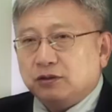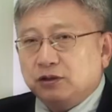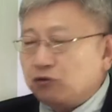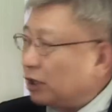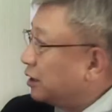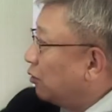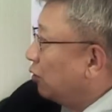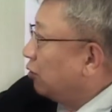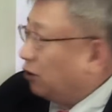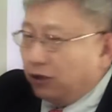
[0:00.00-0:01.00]
이 굉장히
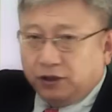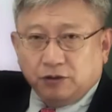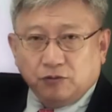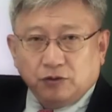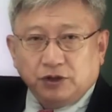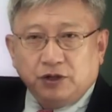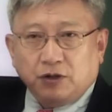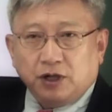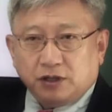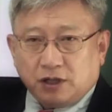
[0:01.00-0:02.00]
어려워요. 이게
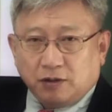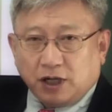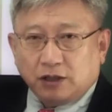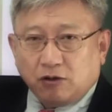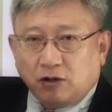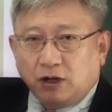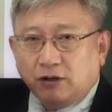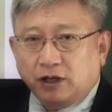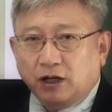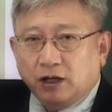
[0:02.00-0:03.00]
기억하기 참 까다로워요.
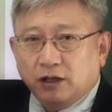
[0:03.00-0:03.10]
이게